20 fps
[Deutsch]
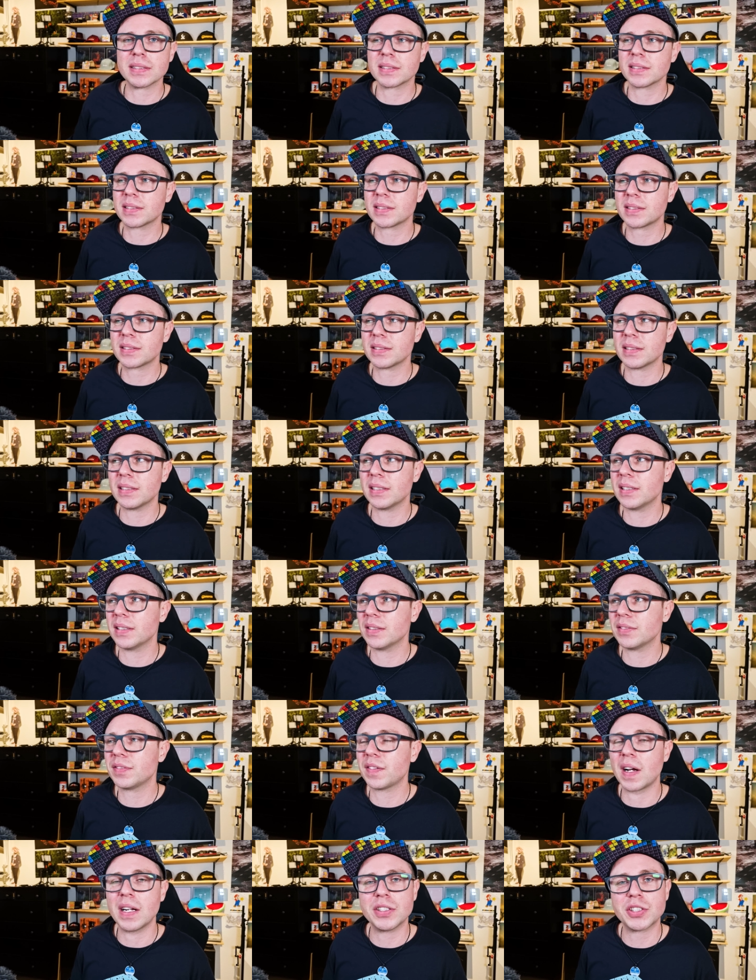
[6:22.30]
Es ist äh,
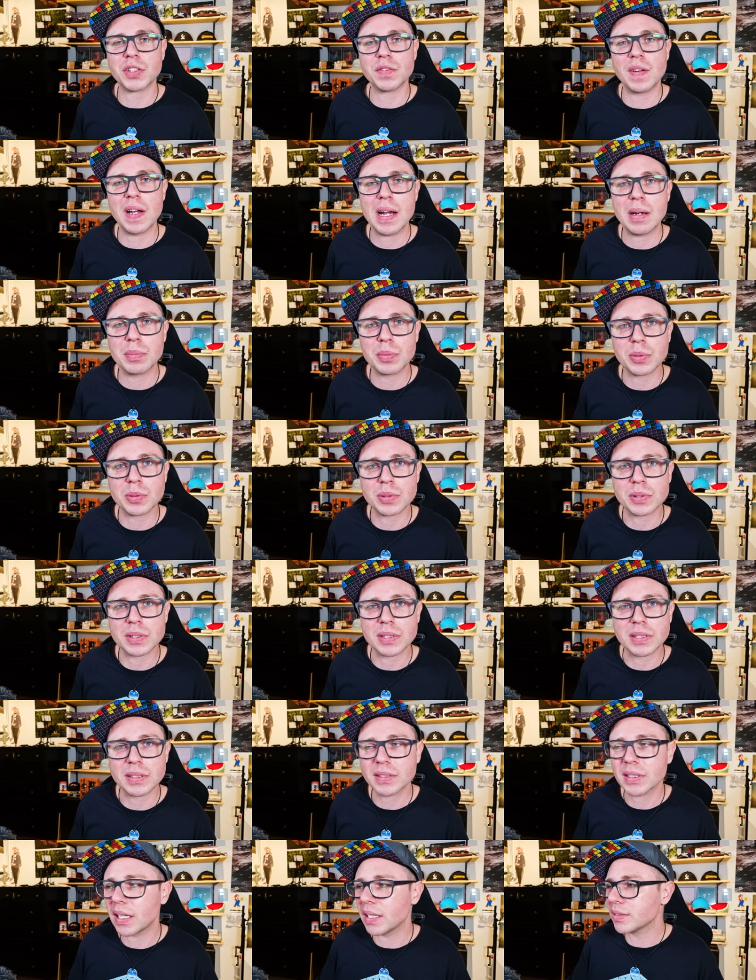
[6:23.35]
falsche Werbung,
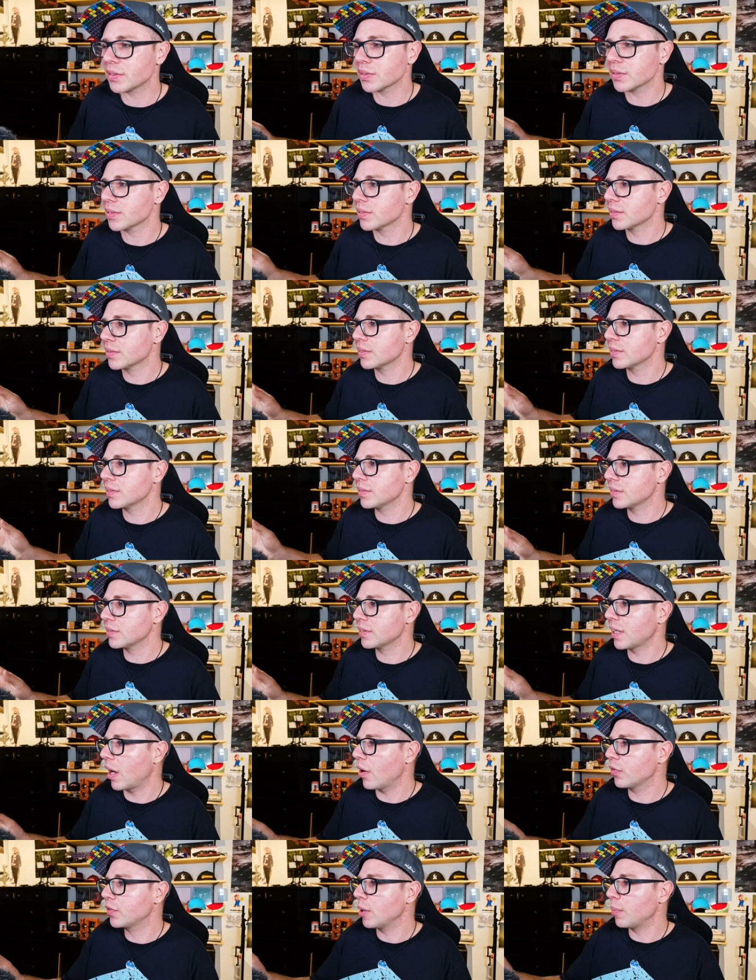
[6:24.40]
ne? Also
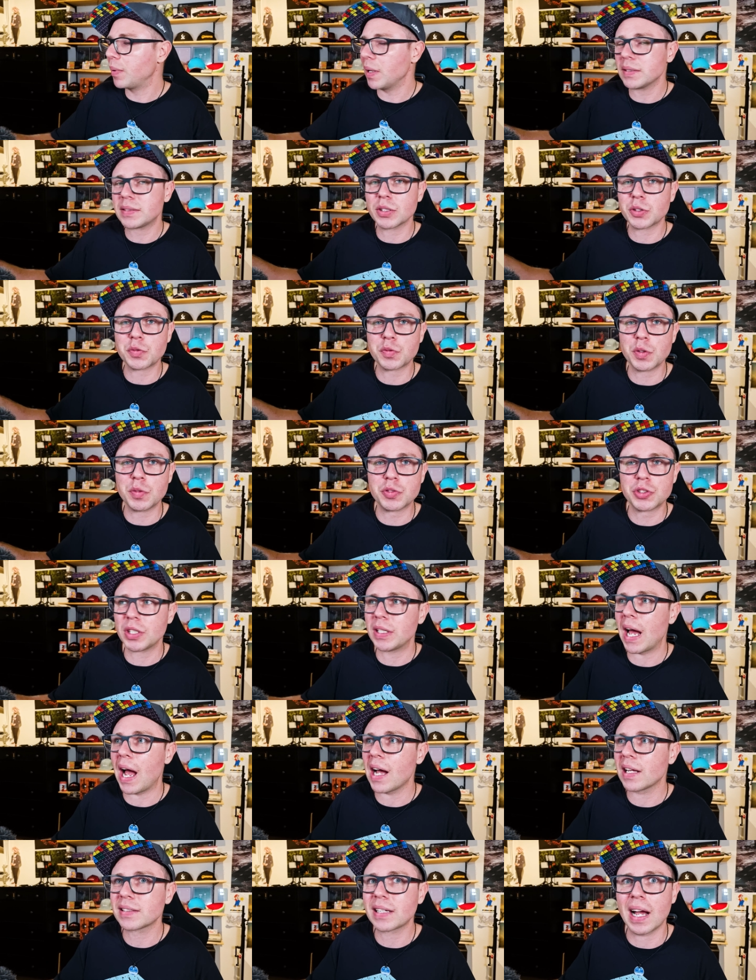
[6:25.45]
auf der PlayStation 5
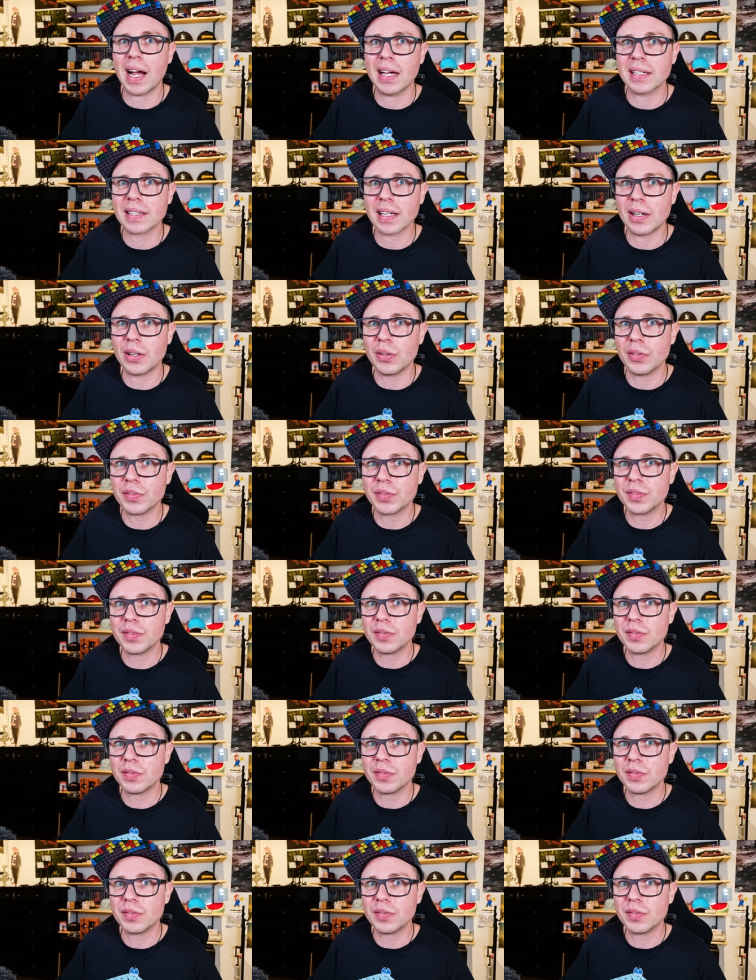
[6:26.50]
steht 8K drauf.